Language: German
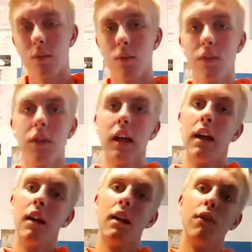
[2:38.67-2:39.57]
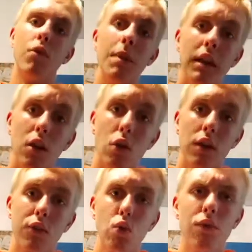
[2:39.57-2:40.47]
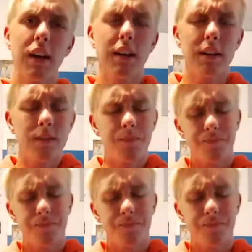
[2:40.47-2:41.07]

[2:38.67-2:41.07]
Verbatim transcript: Und für mich auch ganz gut, weil dann